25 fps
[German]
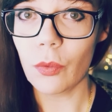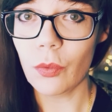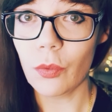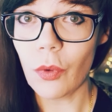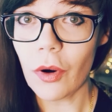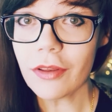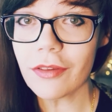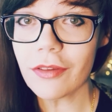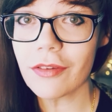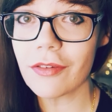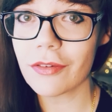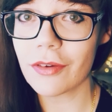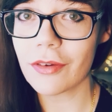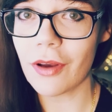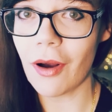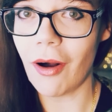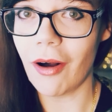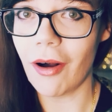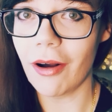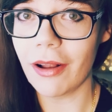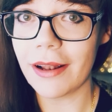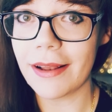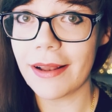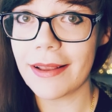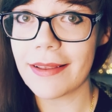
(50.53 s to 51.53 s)
What's
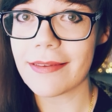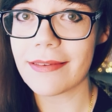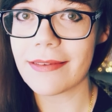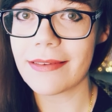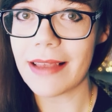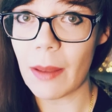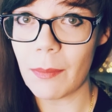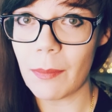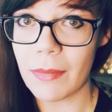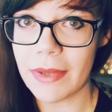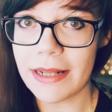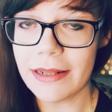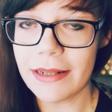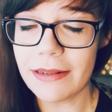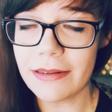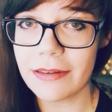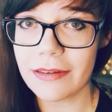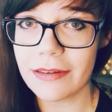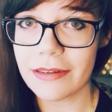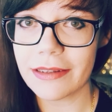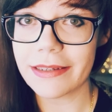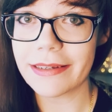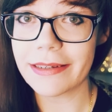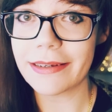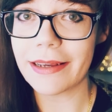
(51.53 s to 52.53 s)
Call
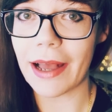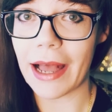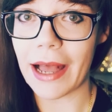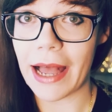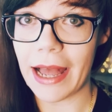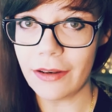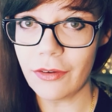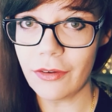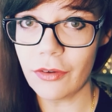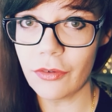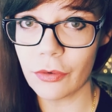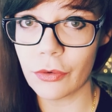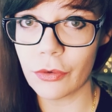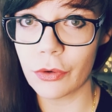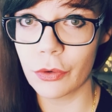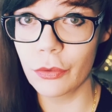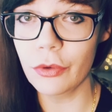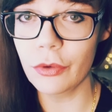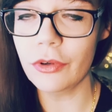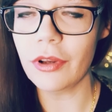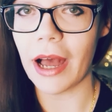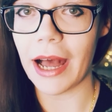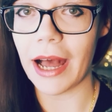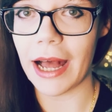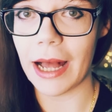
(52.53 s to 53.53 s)
sammelt gratis
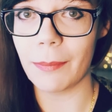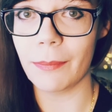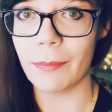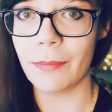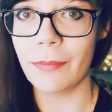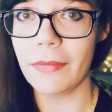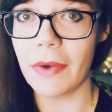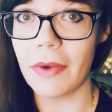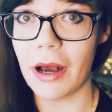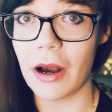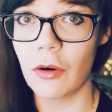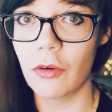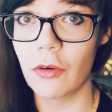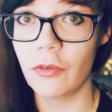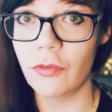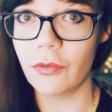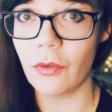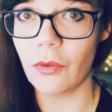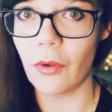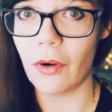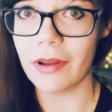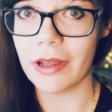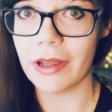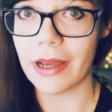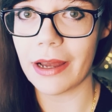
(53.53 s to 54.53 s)
Guthaben auf
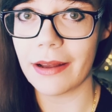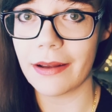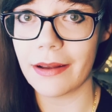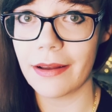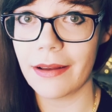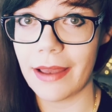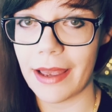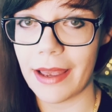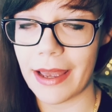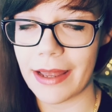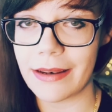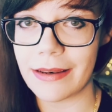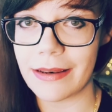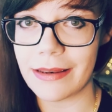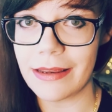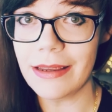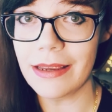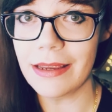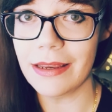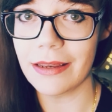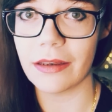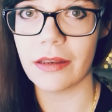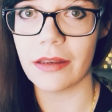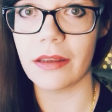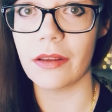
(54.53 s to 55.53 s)
euer Handy
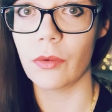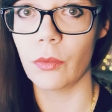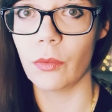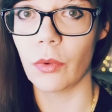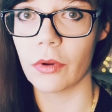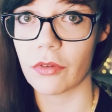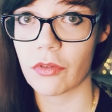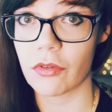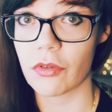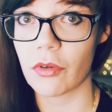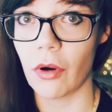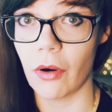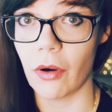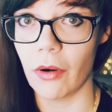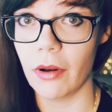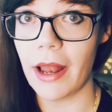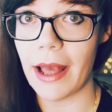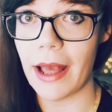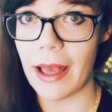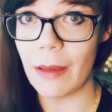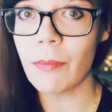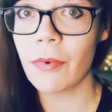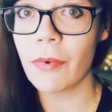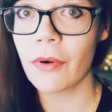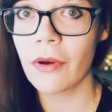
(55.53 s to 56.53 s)
in die What's Call
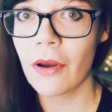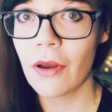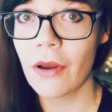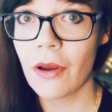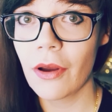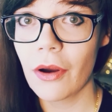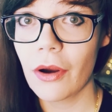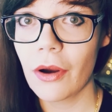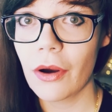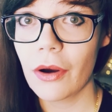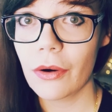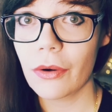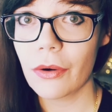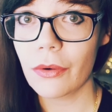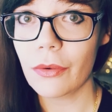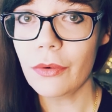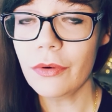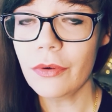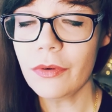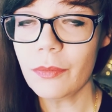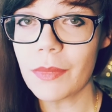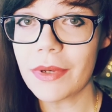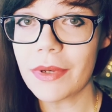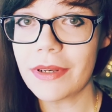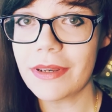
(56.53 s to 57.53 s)
App.
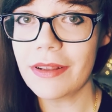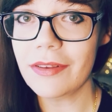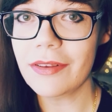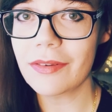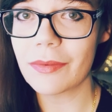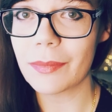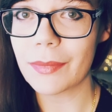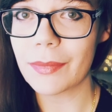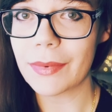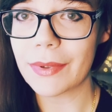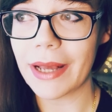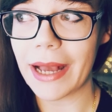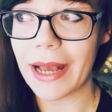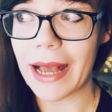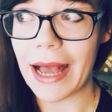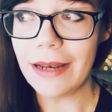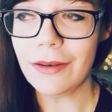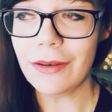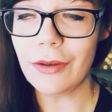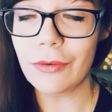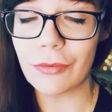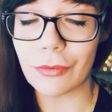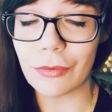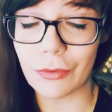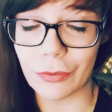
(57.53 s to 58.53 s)
Und mit diesem
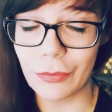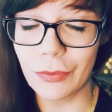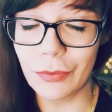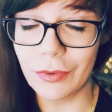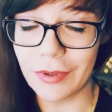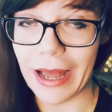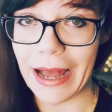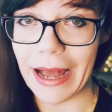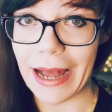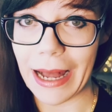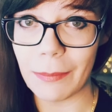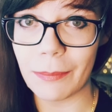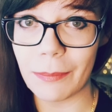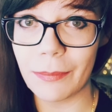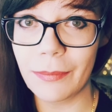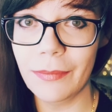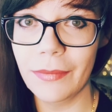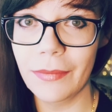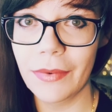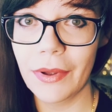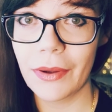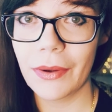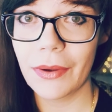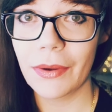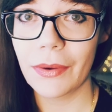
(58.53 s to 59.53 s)
gratis
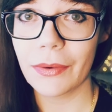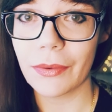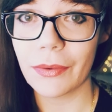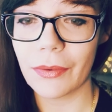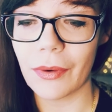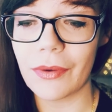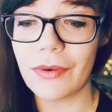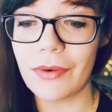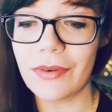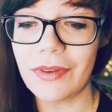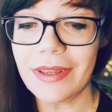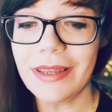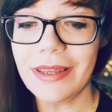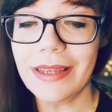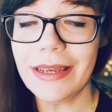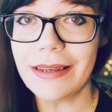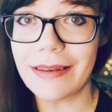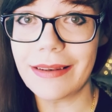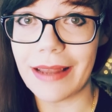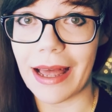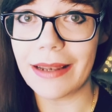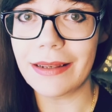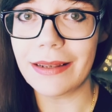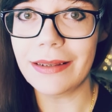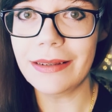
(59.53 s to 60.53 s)
Guthaben könnt ihr
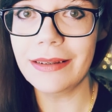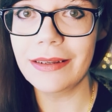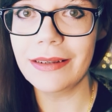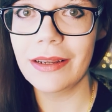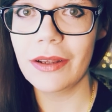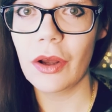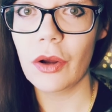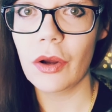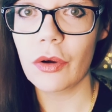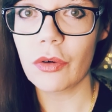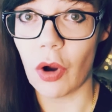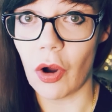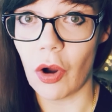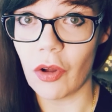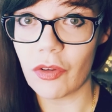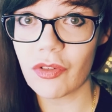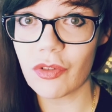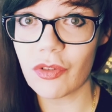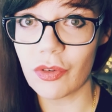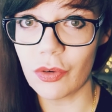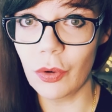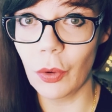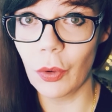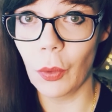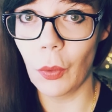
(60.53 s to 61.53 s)
dann
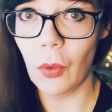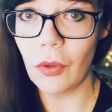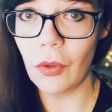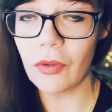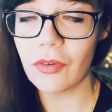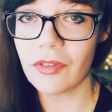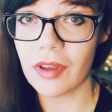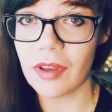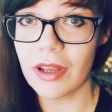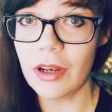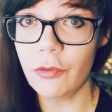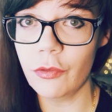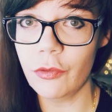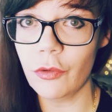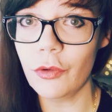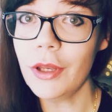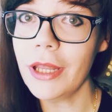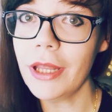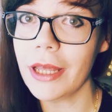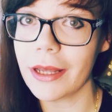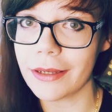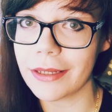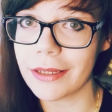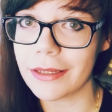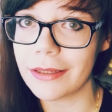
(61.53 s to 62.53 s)
kostenlos
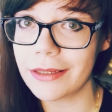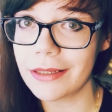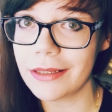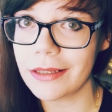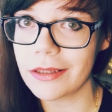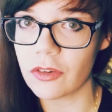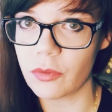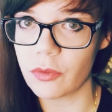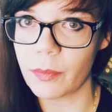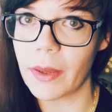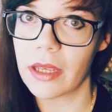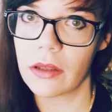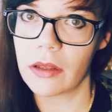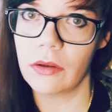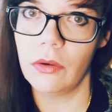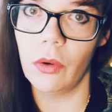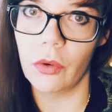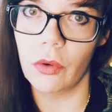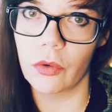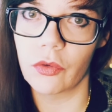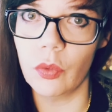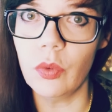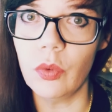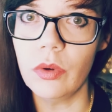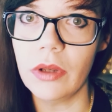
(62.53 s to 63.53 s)
telefonieren, entsprechend
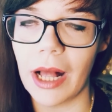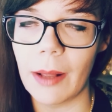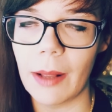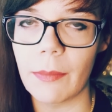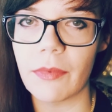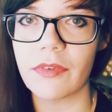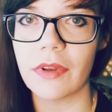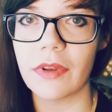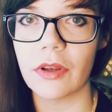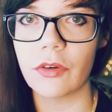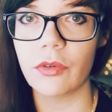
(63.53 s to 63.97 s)
eures Guthabens